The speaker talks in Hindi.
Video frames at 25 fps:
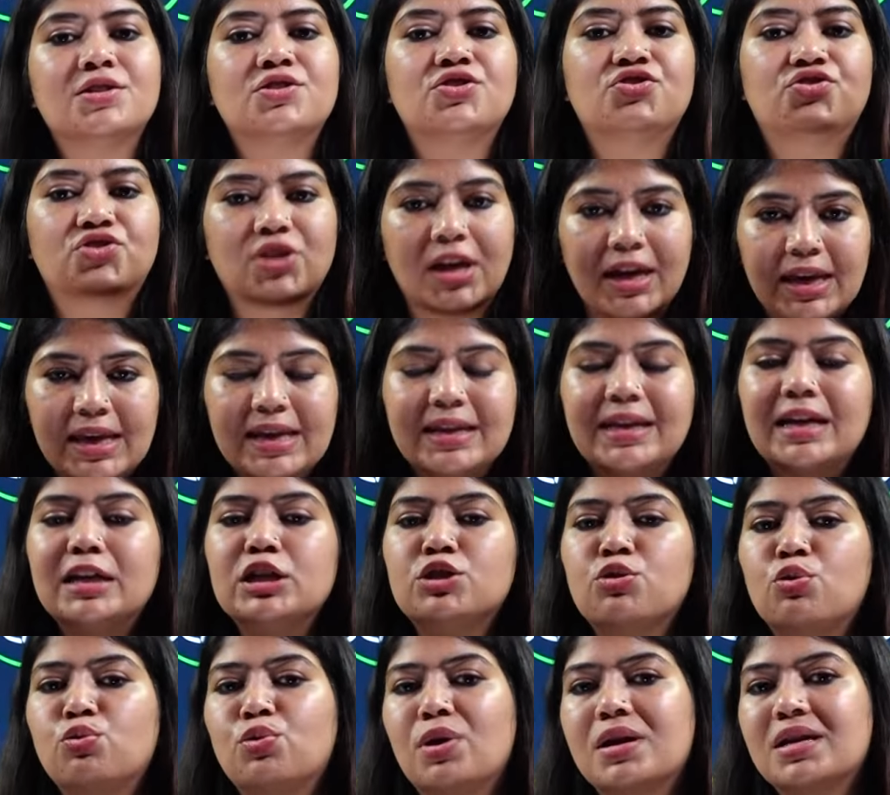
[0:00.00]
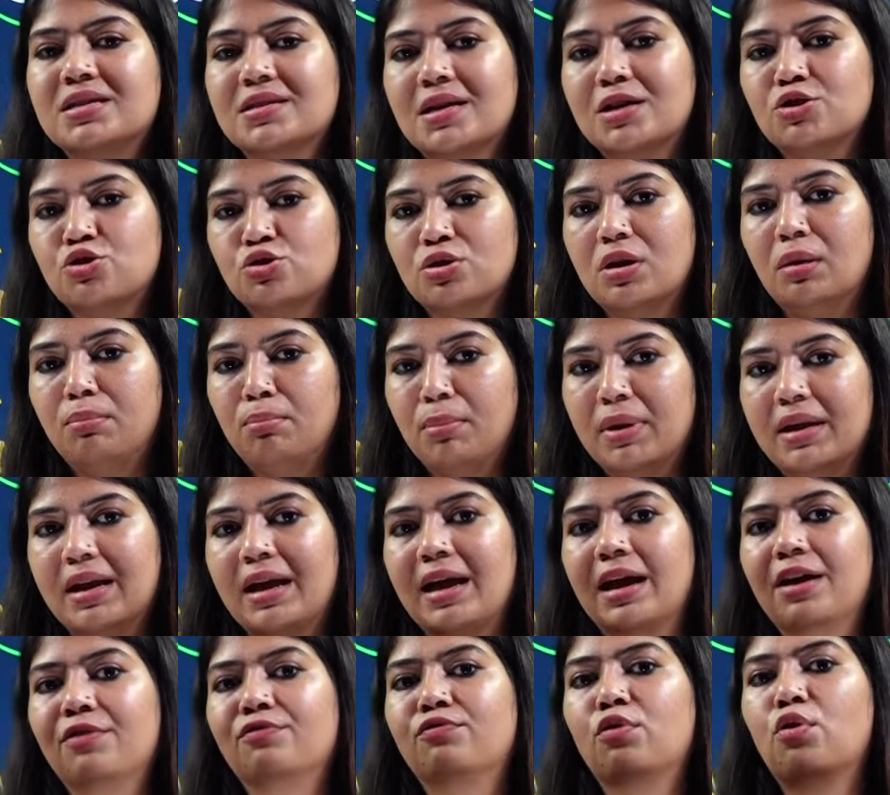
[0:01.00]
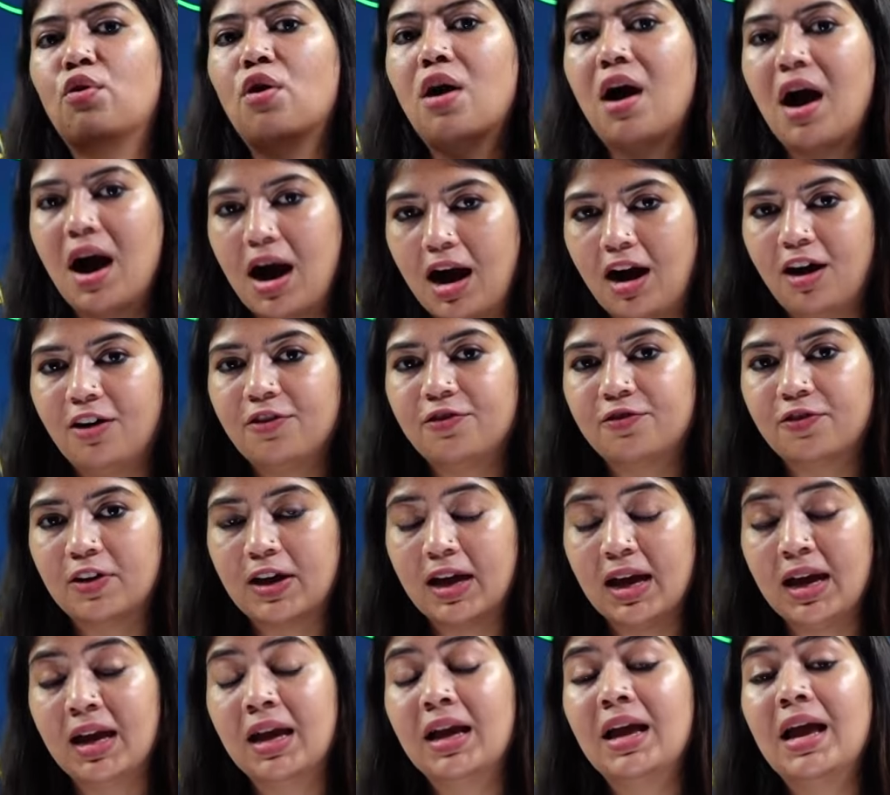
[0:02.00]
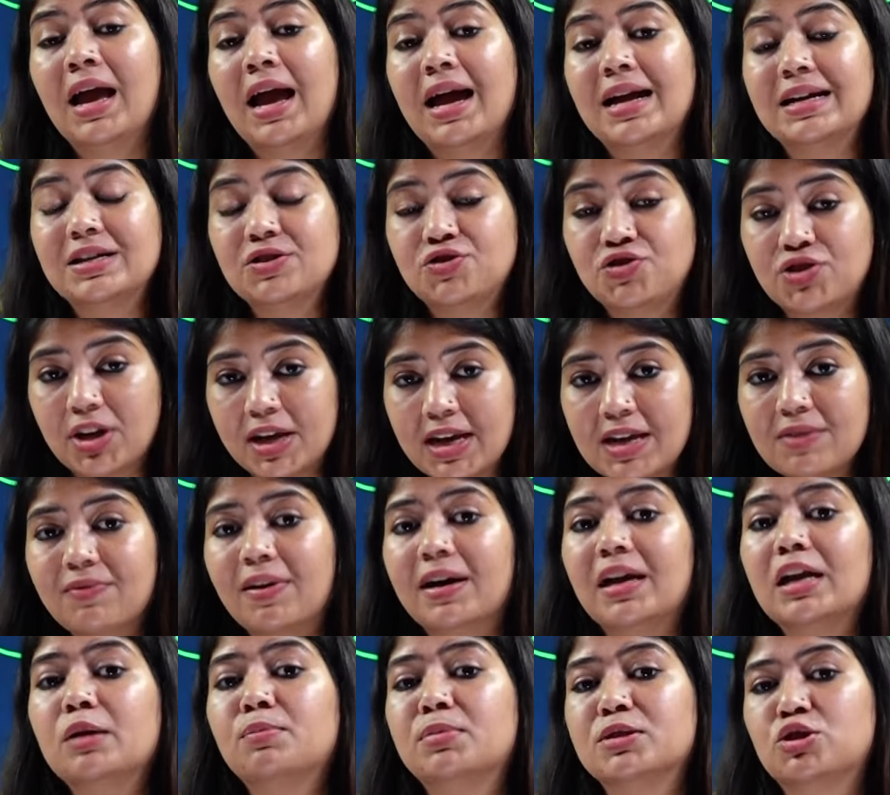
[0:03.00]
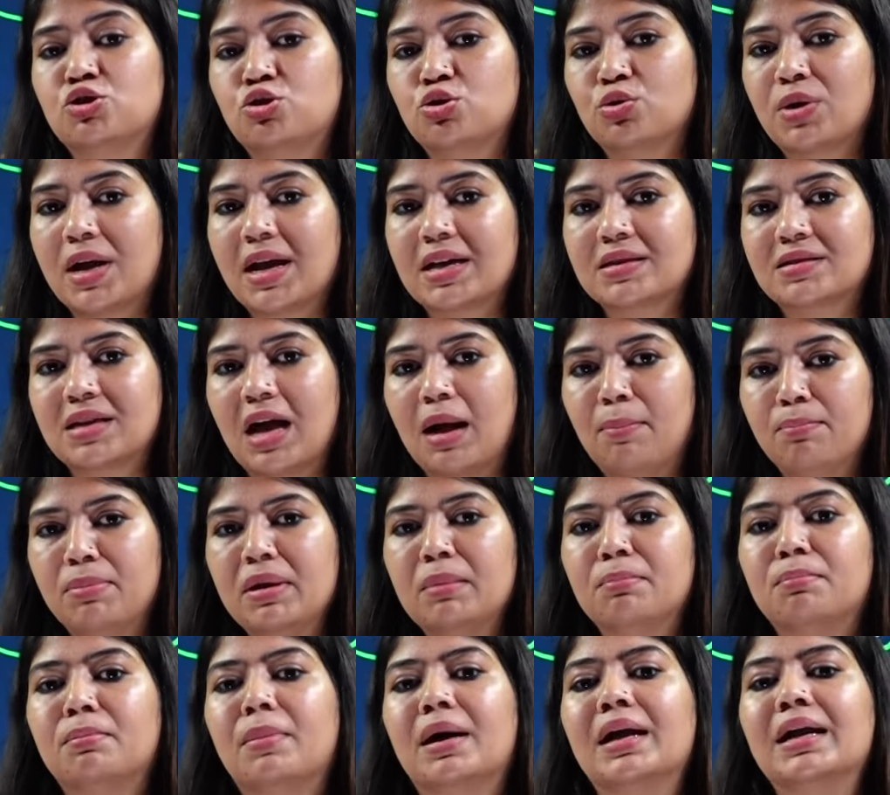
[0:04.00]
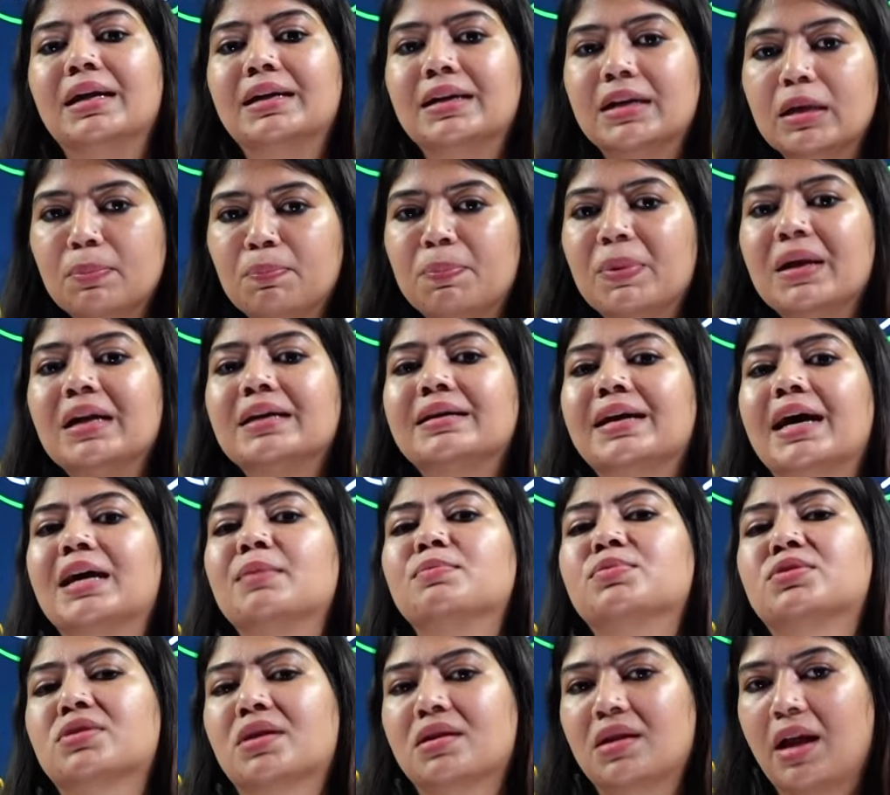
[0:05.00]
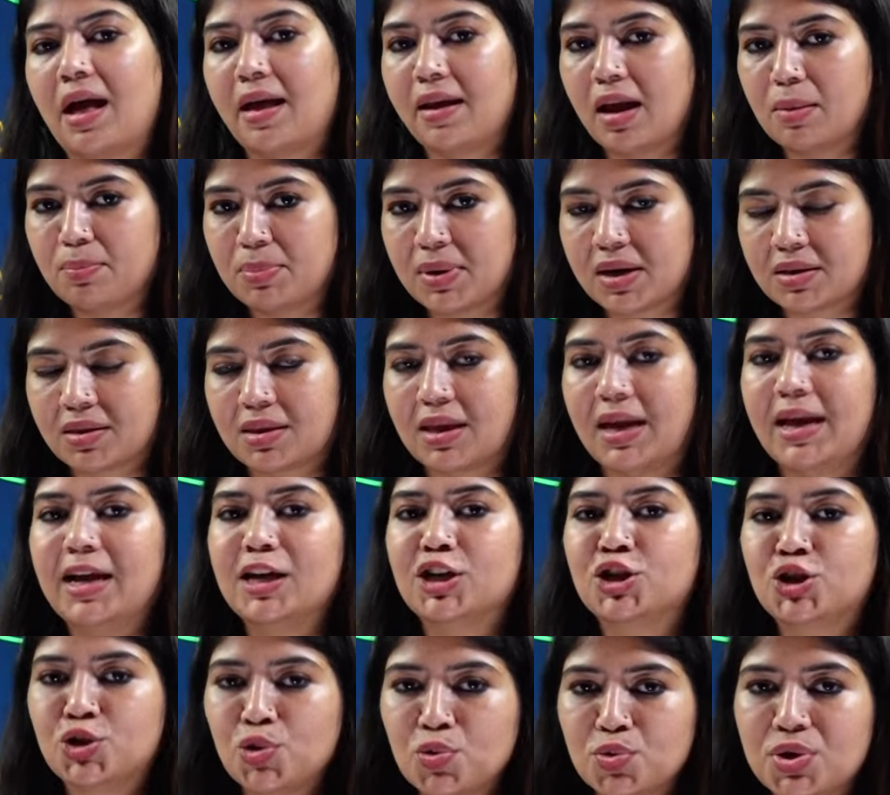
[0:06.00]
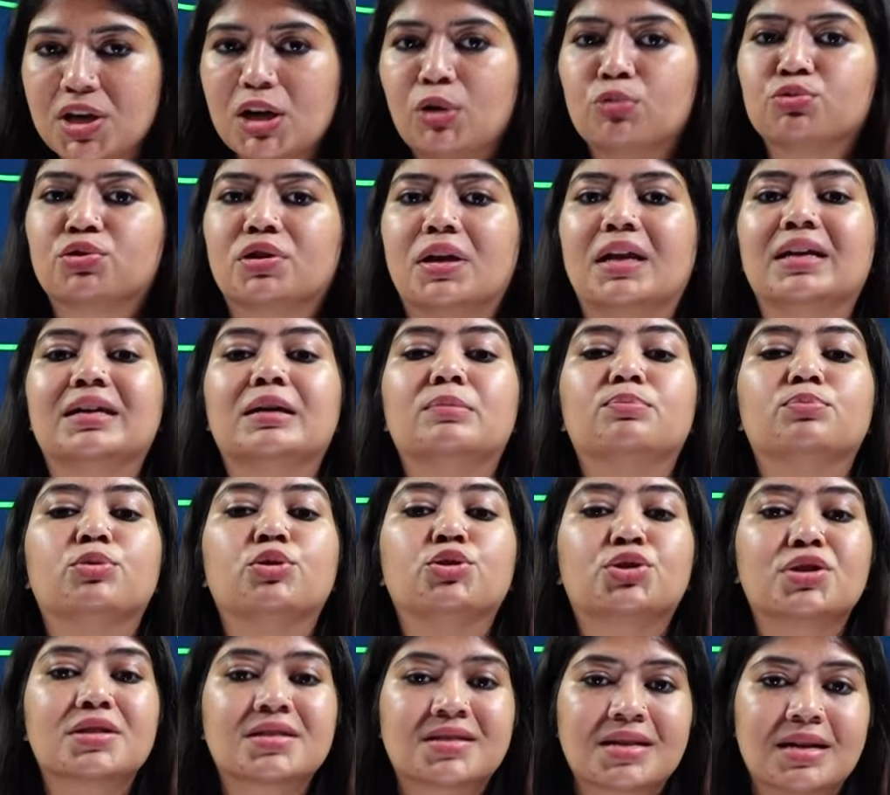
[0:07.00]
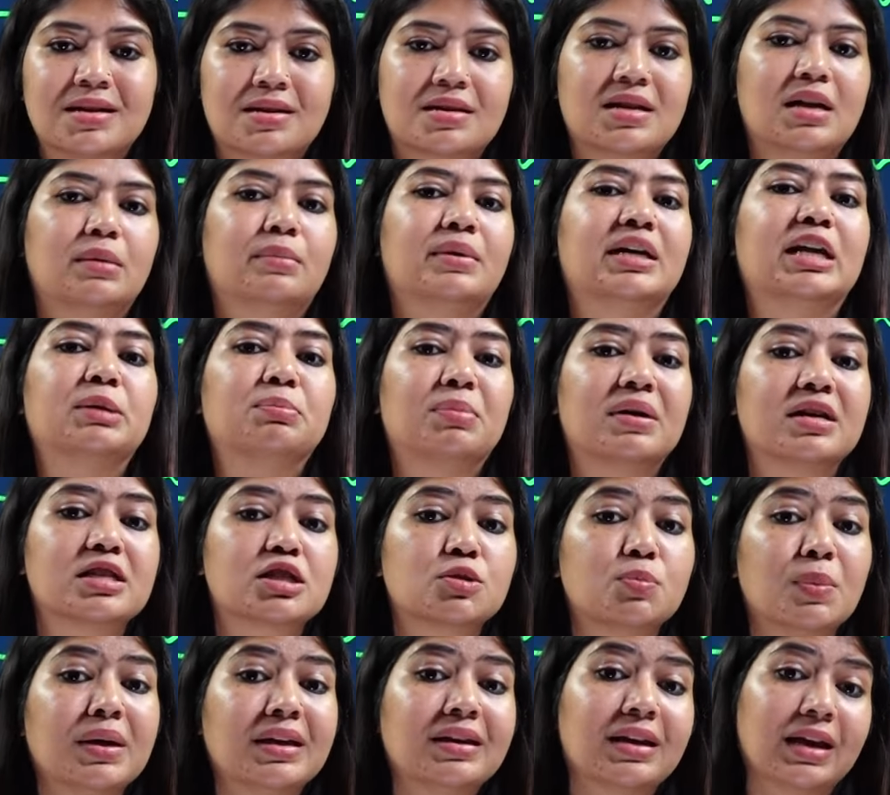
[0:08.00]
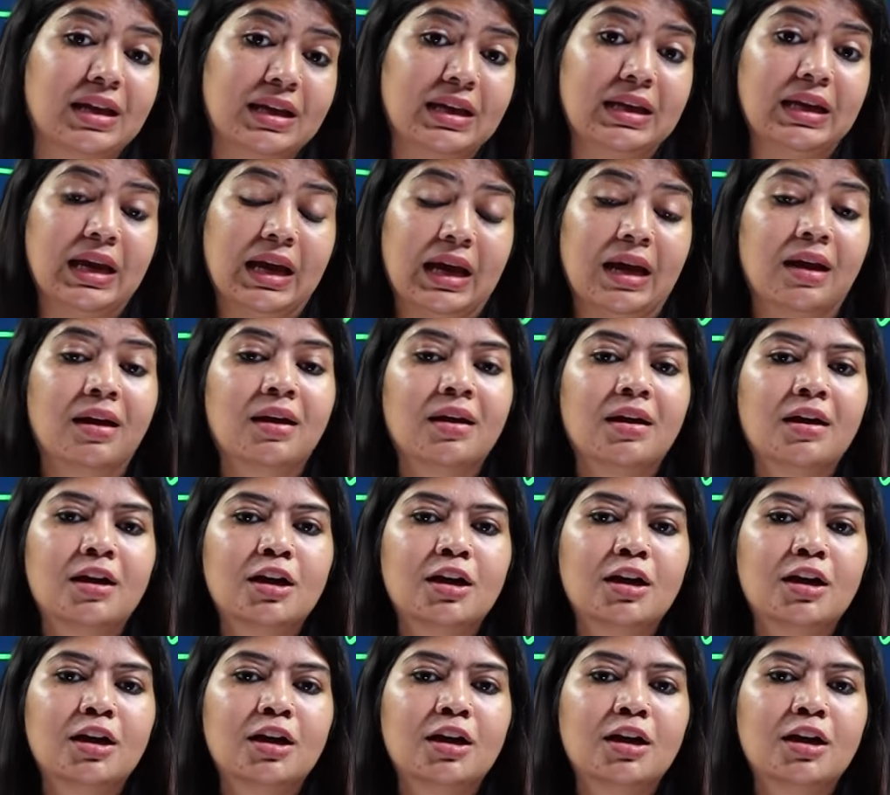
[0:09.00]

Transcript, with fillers: जेई e के स्टूडेंट्स का जो नंबर है वो हाफ है एंड जेई e वाले बच्चों का एग्जाम भी मल्टीपल टाइम्स कराना पड़ता है क्योंकि उतने कंप्यूटर सेंटर हमारे पास में नहीं है